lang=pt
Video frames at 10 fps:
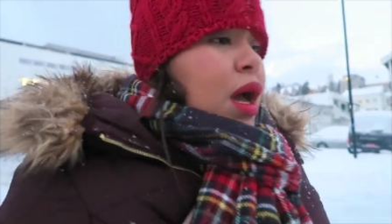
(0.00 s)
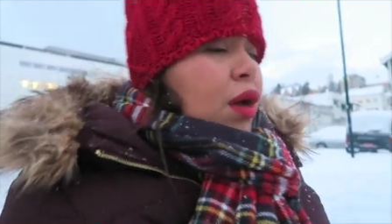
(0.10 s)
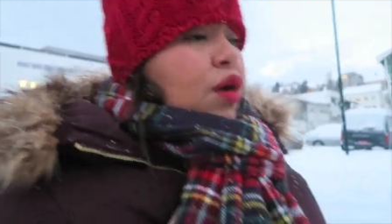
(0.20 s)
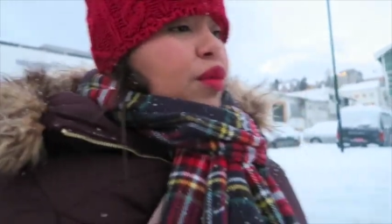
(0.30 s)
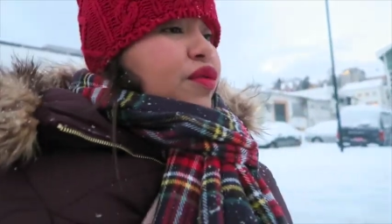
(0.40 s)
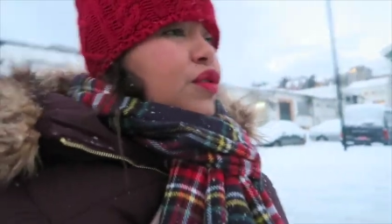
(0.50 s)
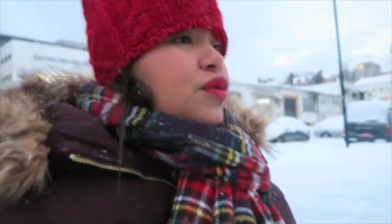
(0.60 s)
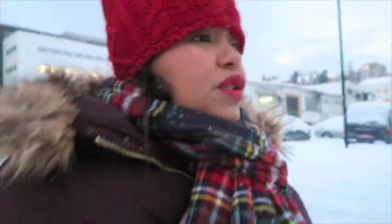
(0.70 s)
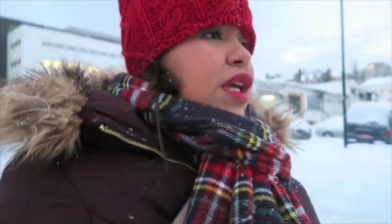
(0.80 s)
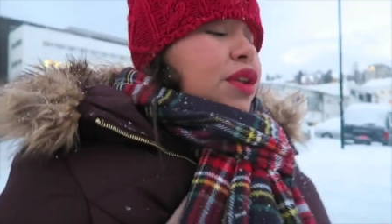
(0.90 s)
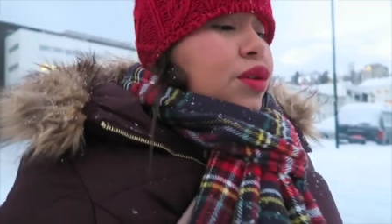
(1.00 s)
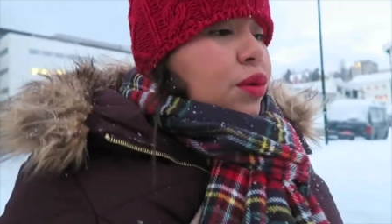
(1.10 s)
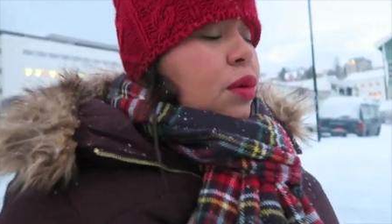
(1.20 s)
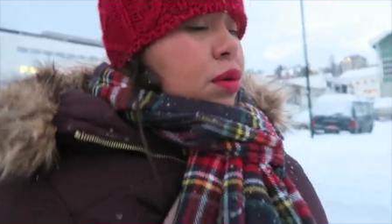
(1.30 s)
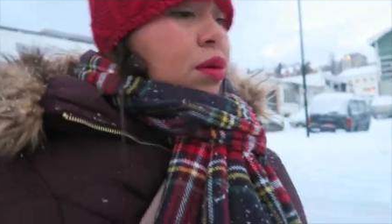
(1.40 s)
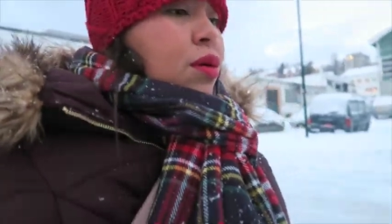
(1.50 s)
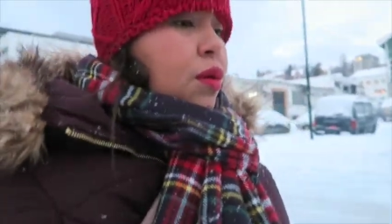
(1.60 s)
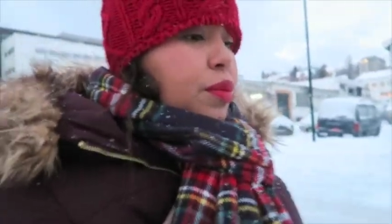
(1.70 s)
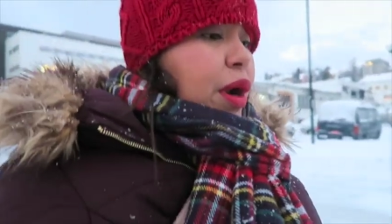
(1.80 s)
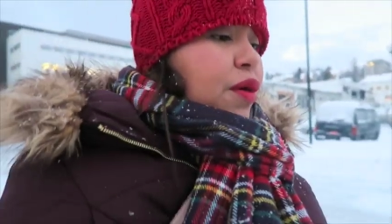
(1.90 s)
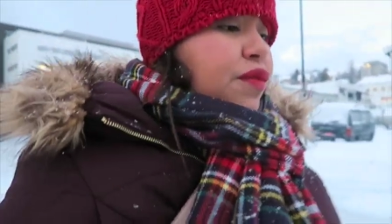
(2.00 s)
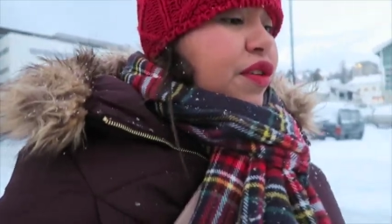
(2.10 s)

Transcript: Aí como eu vou no centro comprar um